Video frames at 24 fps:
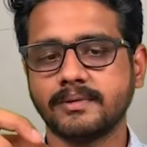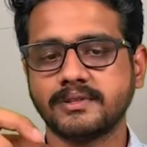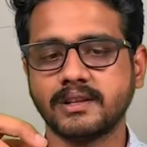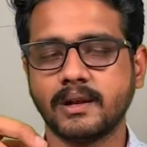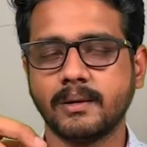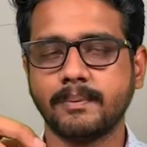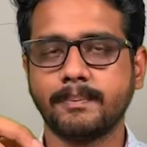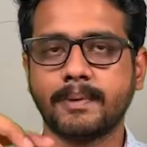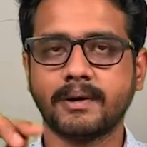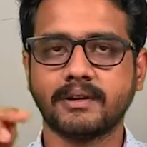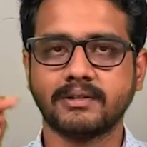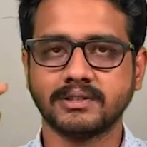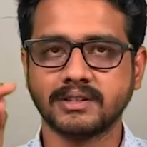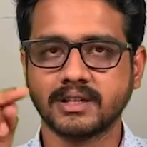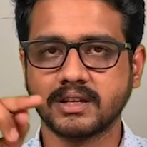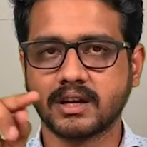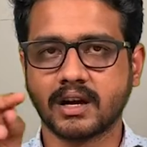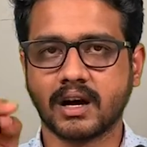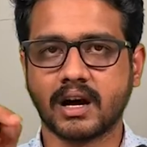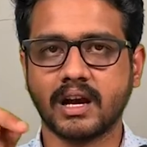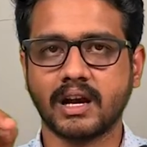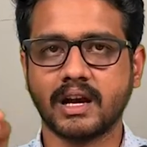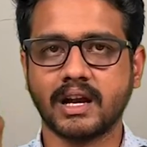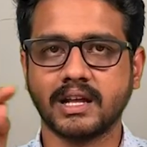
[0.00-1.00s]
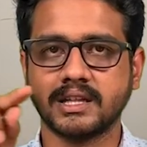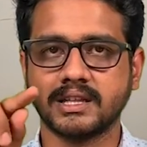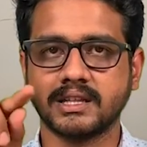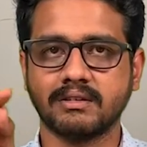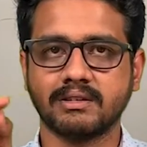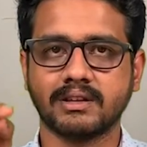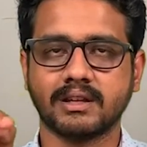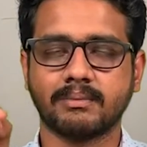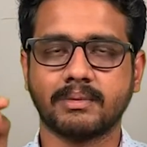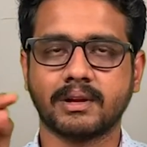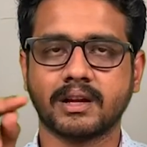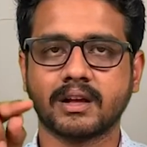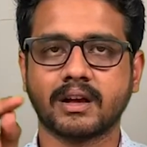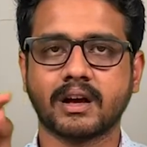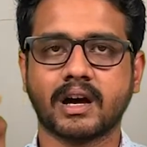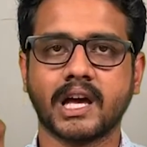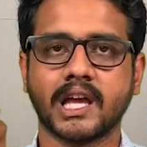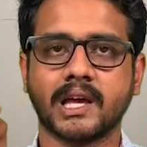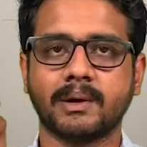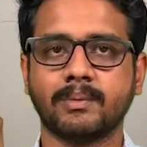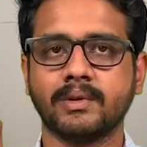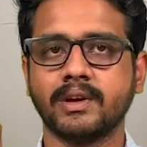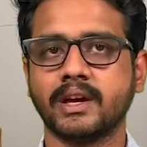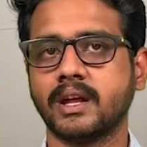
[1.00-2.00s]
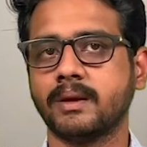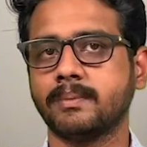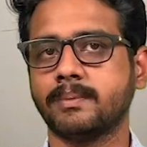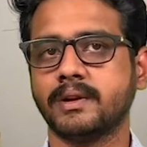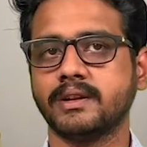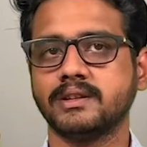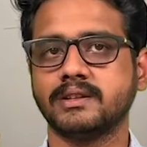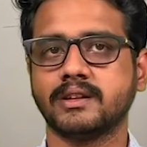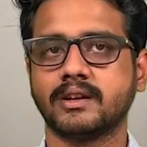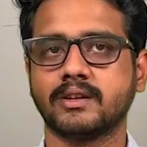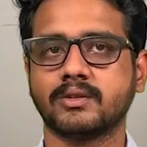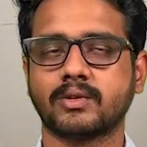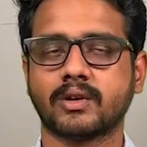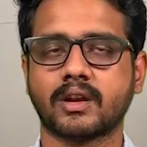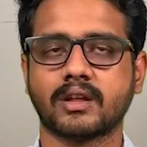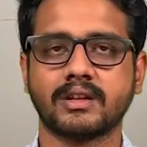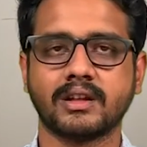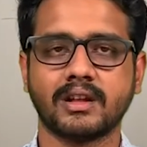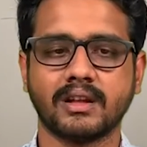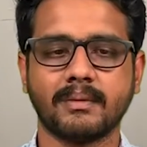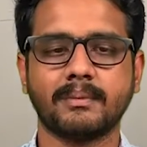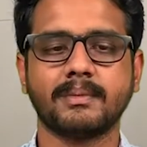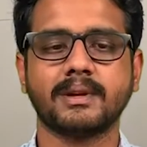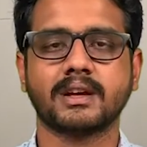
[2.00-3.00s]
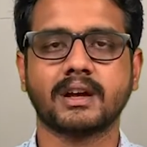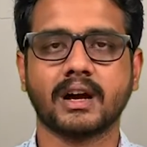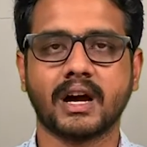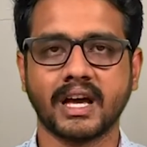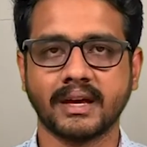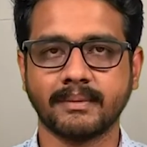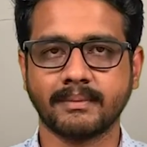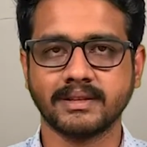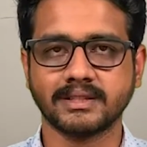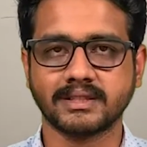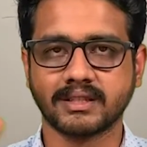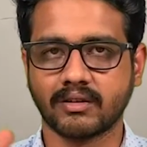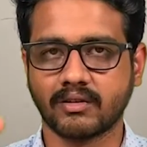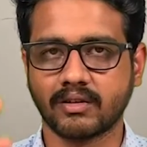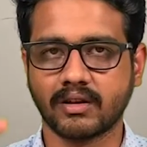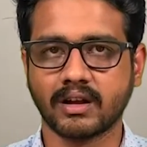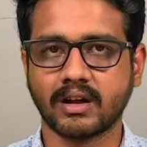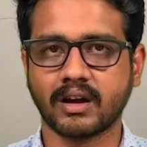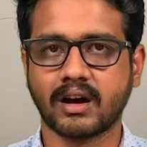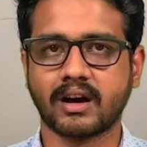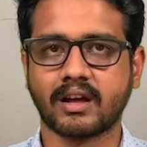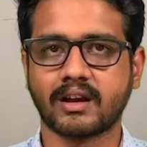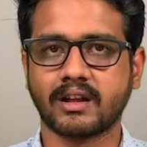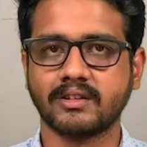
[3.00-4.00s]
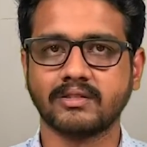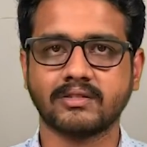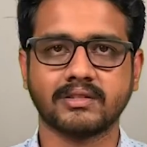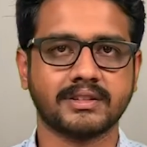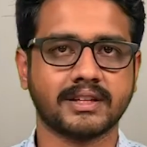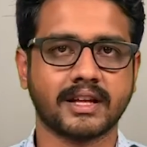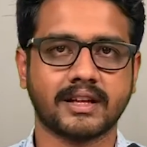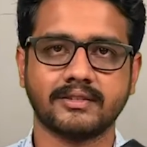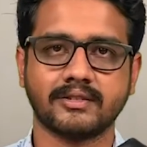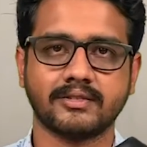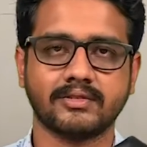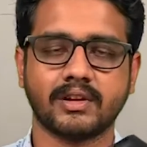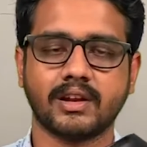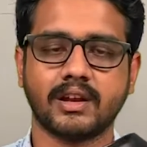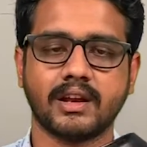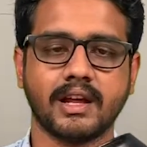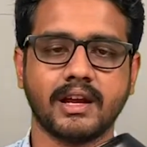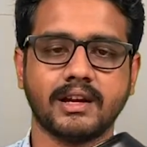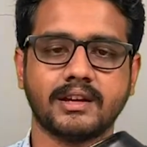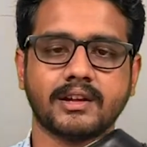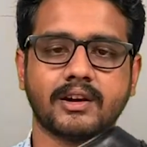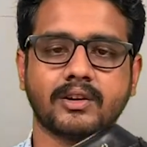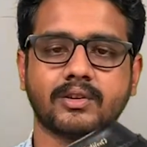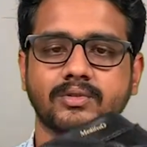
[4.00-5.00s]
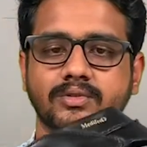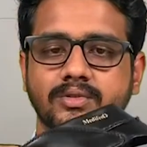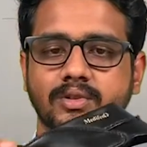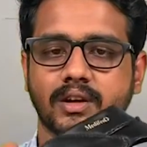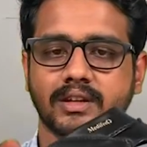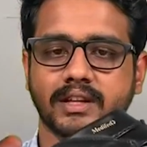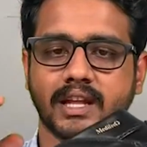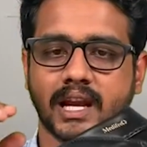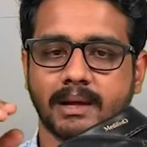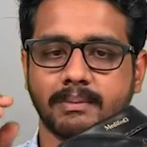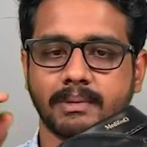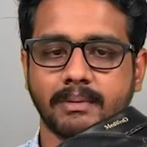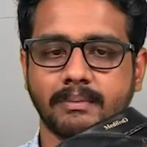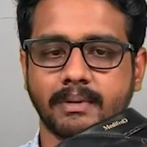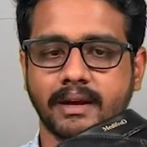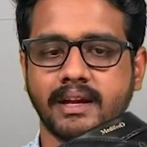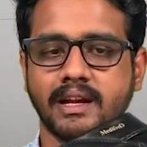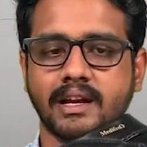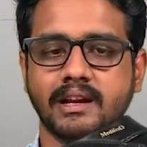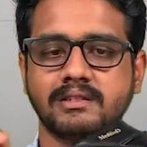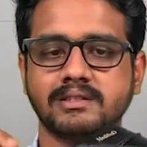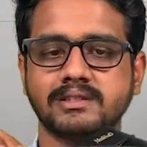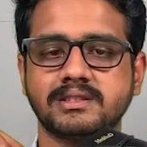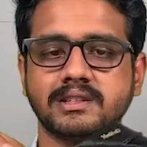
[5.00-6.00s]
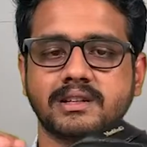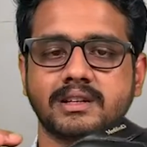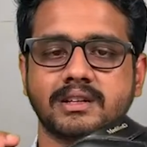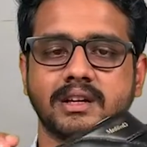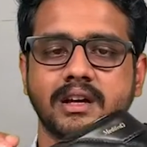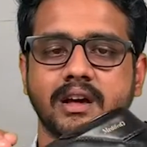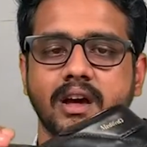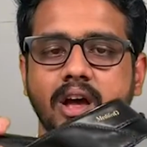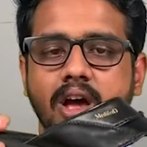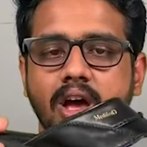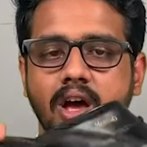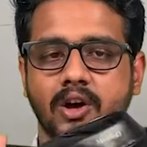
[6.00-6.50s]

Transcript: ஷில்பை வந்து காலில் எந்த விதமான காயமும் ஏற்படுத்திடக்கூடாது அப்படி காயம் வச்சுன்னா அவங்களுக்கு ஆடுறதுக்கு வந்து அது லேட் ஆகும் ஸோ அதெல்லாமே மைண்டில் வச்சுக்கிட்டு